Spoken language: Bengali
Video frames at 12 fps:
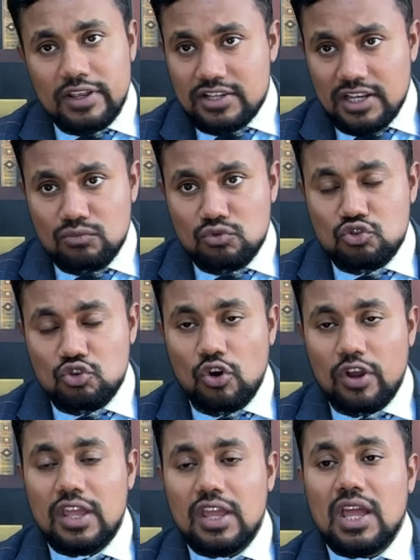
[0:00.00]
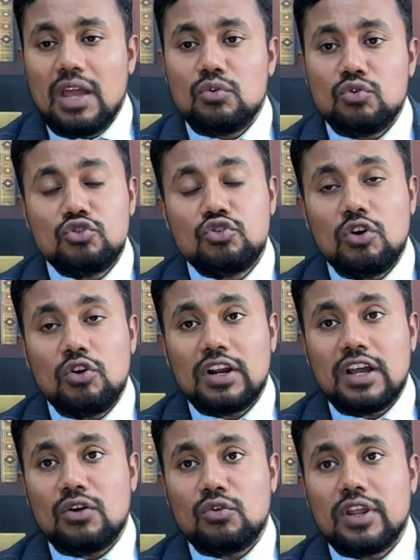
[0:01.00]
অ্যাসাইলাম উজ্জু হয় এবং উজ্জু হওয়ার
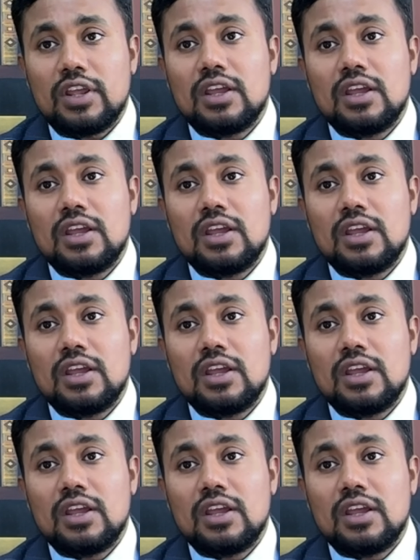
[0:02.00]
কারণে